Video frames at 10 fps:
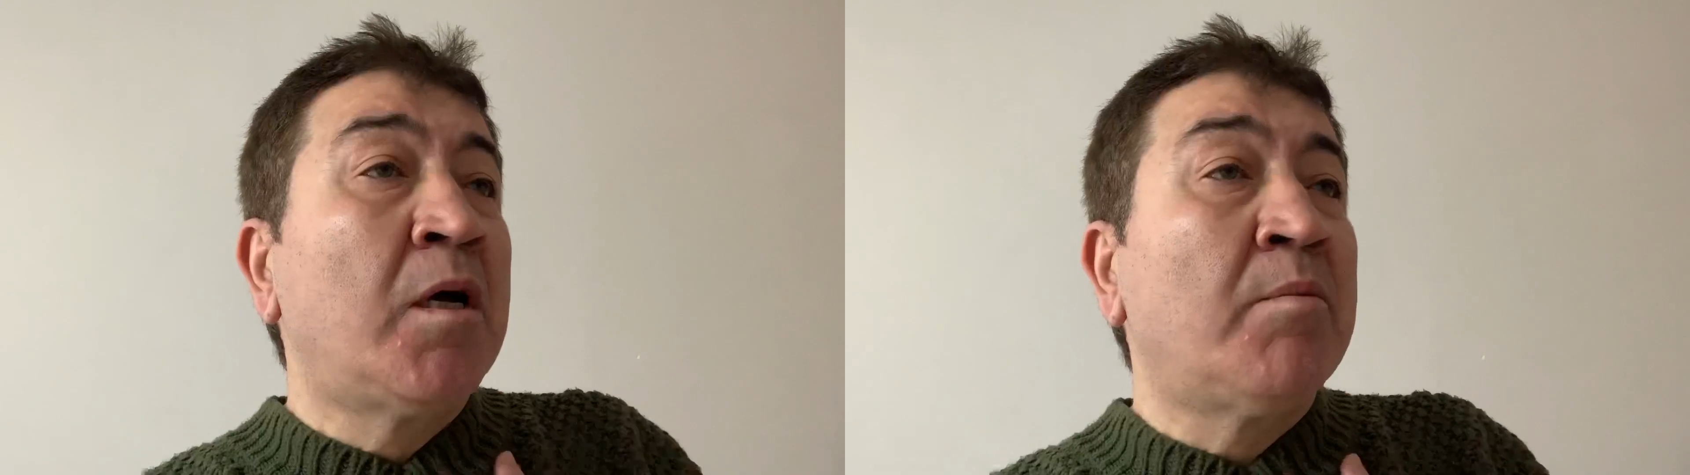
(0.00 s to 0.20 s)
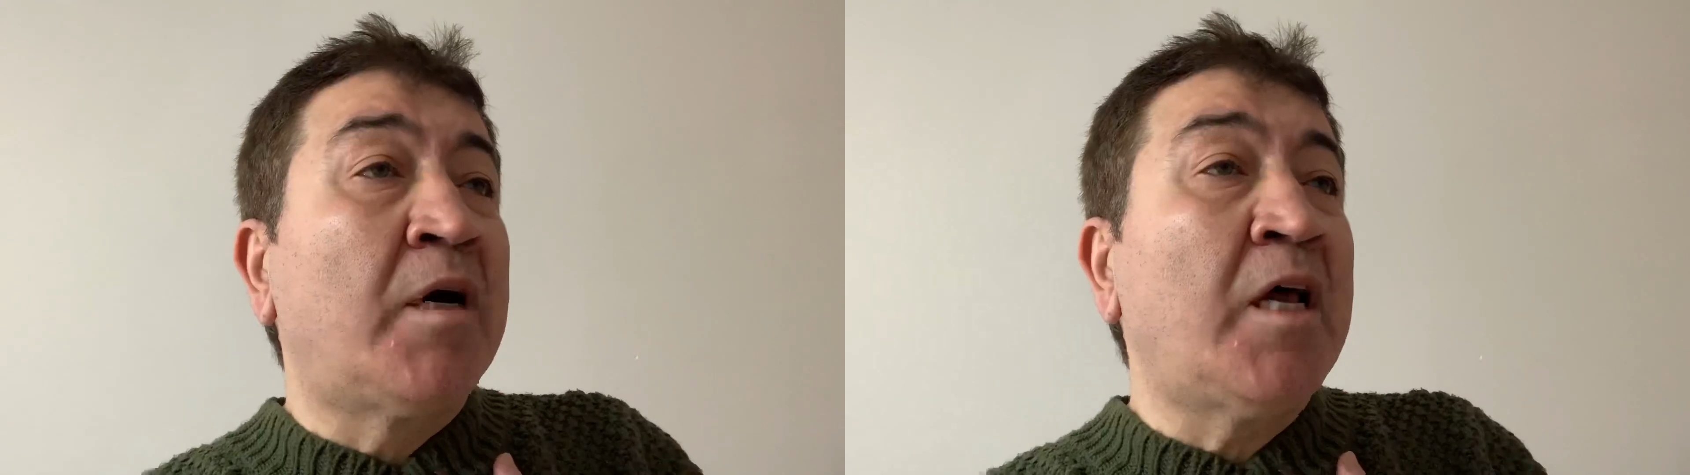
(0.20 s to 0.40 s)

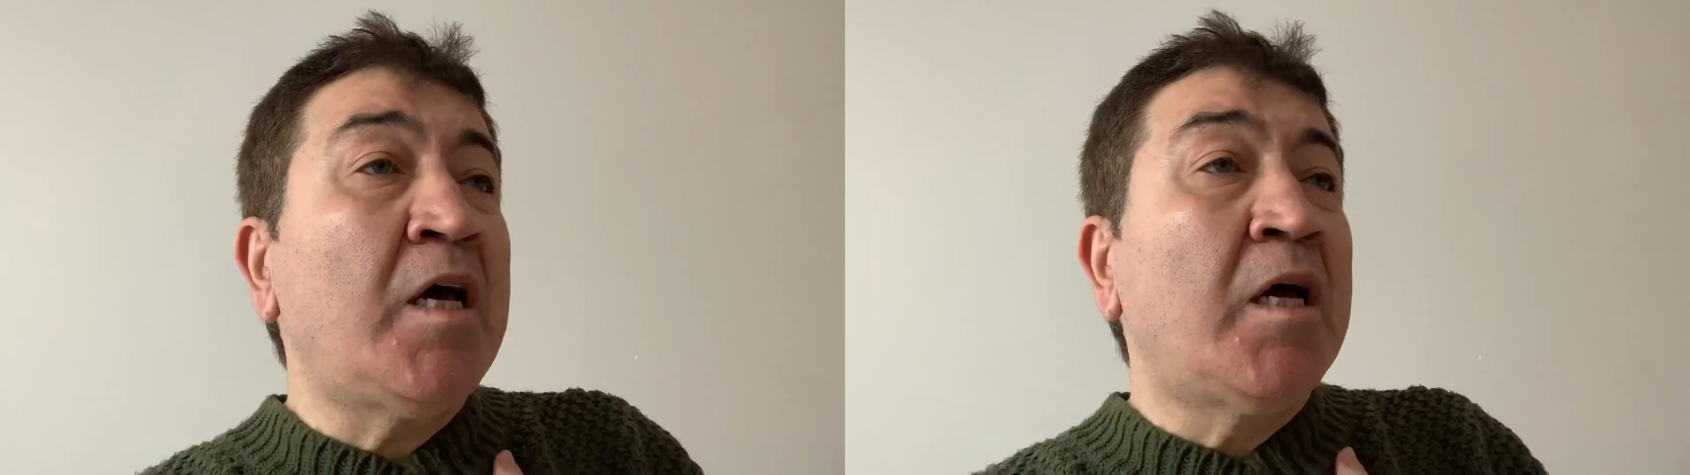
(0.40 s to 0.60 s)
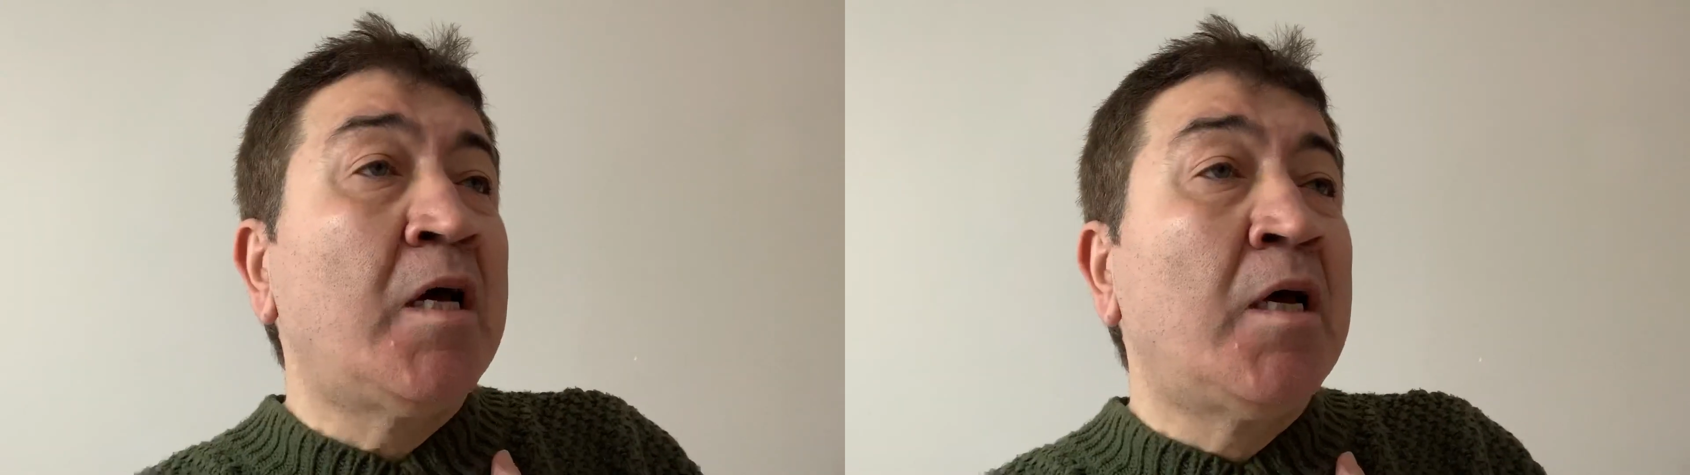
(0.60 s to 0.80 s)

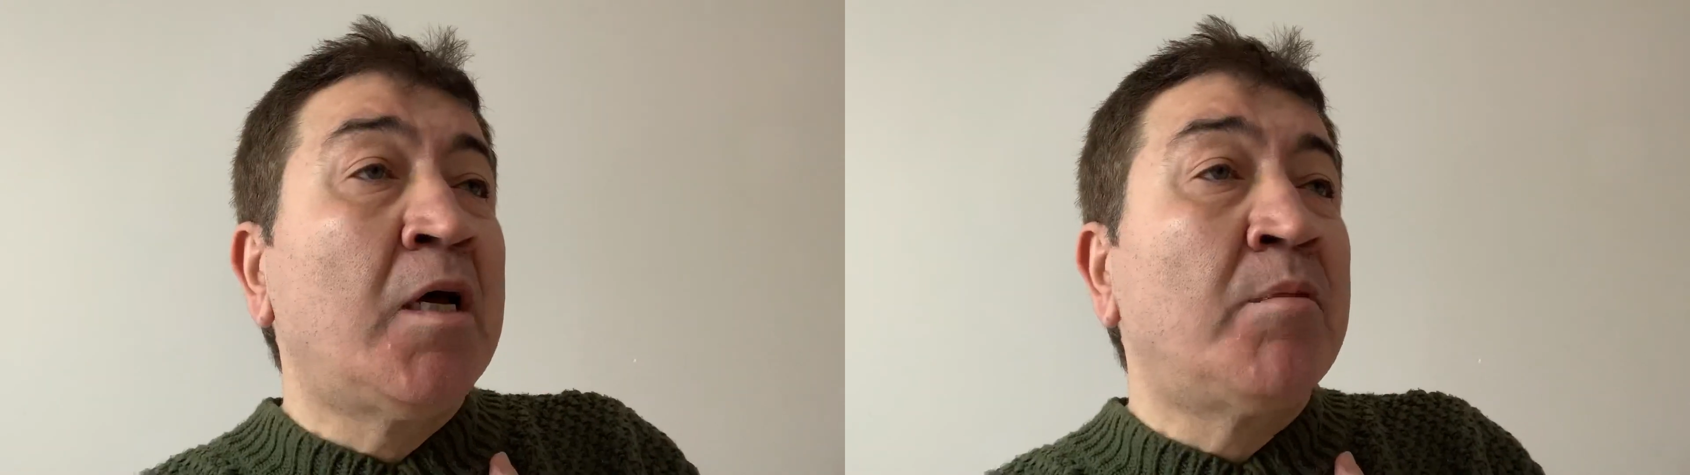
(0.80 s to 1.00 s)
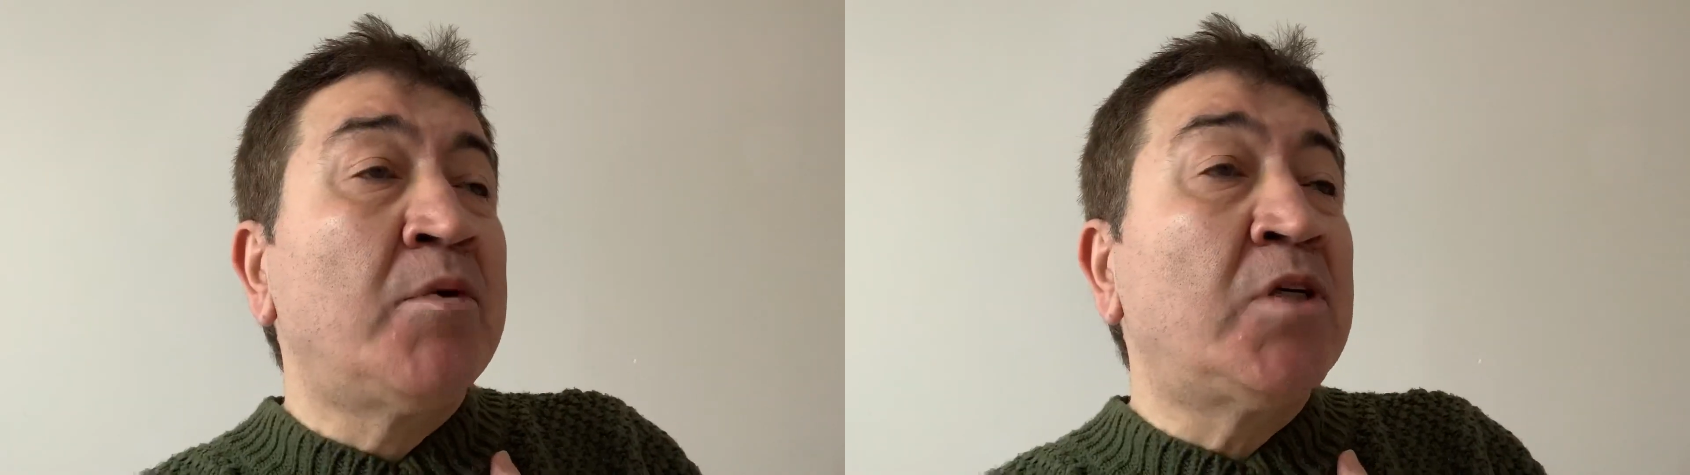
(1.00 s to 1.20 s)
Bana
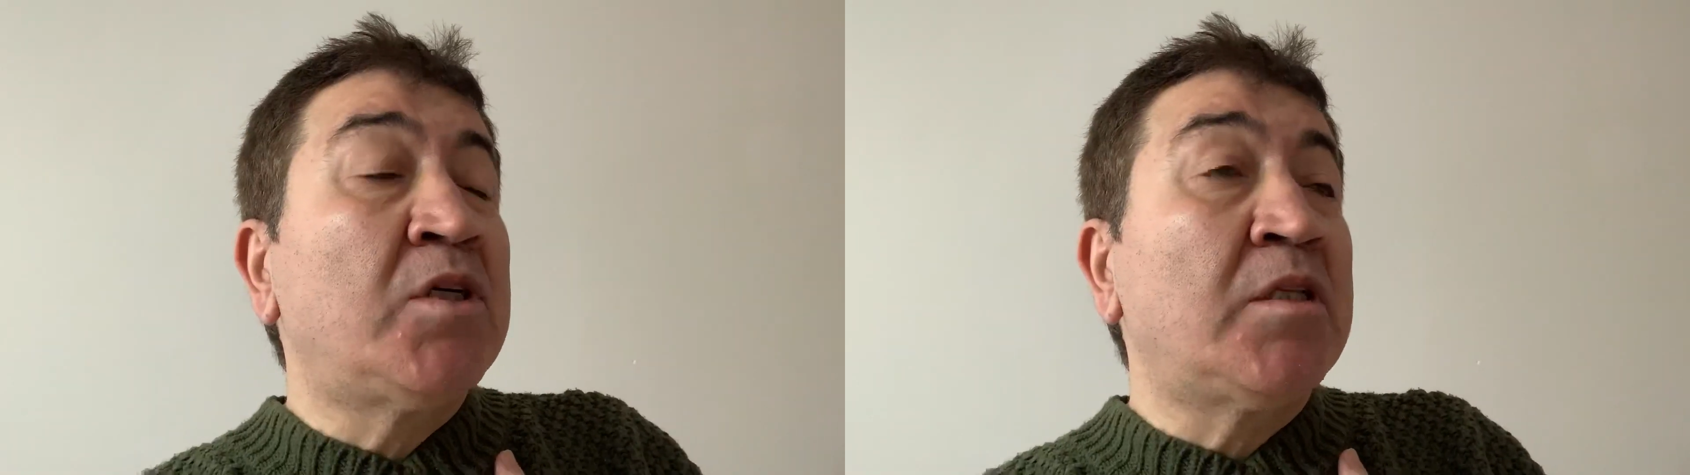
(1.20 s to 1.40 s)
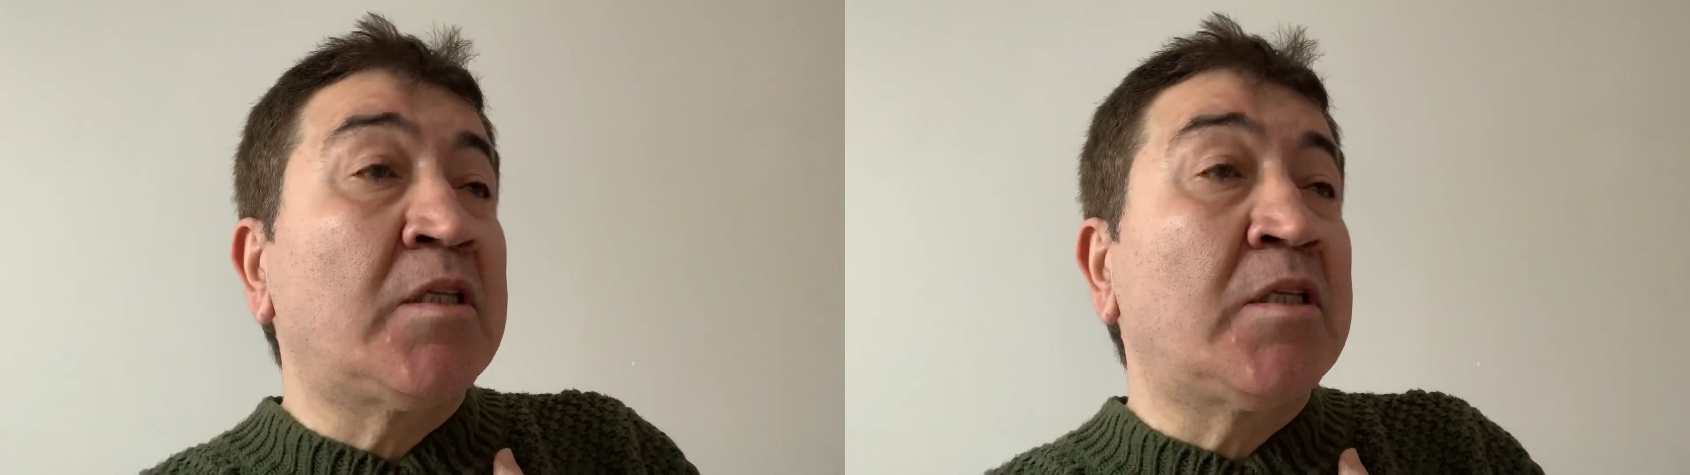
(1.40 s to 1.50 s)
bir